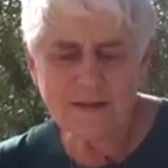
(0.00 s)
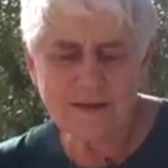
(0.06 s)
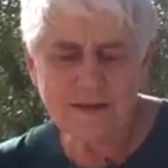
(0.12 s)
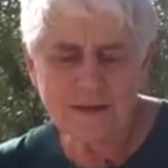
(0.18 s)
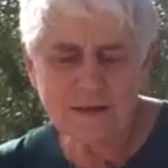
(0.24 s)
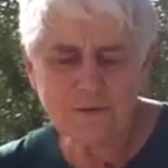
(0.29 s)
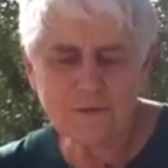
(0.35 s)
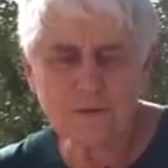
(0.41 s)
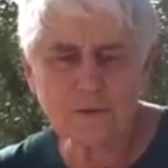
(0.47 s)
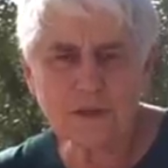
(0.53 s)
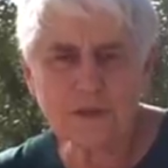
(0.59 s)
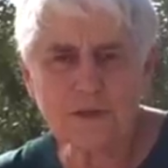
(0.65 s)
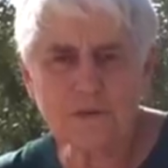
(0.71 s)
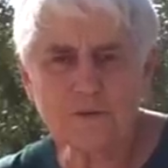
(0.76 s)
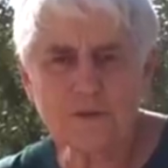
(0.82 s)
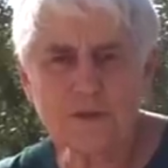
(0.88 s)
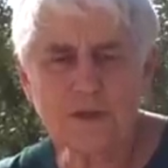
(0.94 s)
lecture
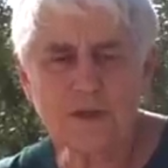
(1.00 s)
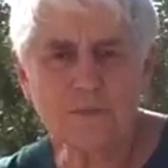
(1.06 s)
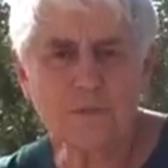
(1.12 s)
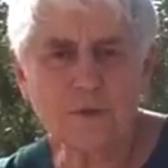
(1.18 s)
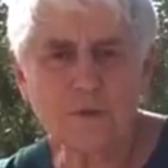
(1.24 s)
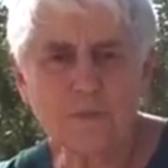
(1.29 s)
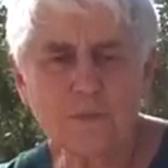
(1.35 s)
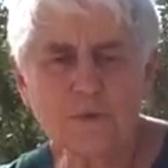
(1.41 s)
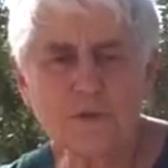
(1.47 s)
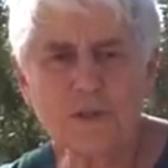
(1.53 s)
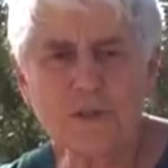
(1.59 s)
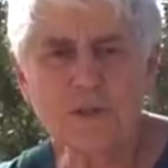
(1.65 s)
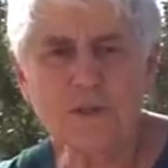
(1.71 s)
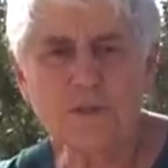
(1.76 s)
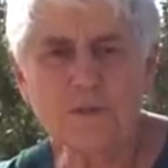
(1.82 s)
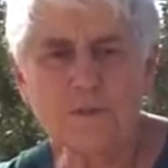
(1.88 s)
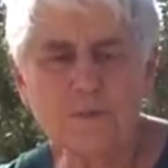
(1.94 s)
qui nous est
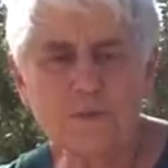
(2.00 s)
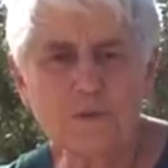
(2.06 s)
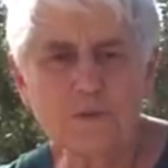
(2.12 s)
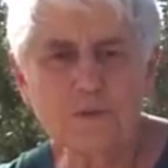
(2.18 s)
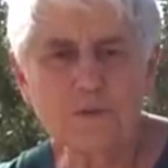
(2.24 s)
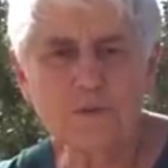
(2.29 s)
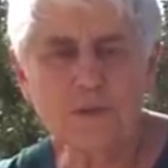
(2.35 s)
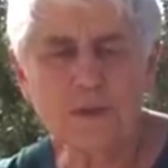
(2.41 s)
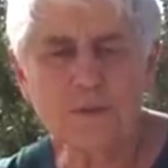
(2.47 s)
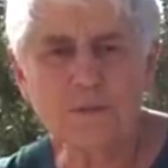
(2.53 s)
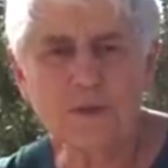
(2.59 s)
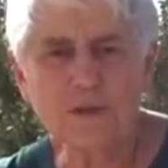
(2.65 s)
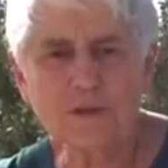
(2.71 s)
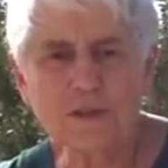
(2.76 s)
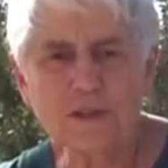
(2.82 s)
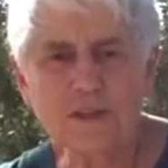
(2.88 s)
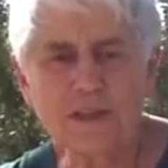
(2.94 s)
proposée pour ce dimanche,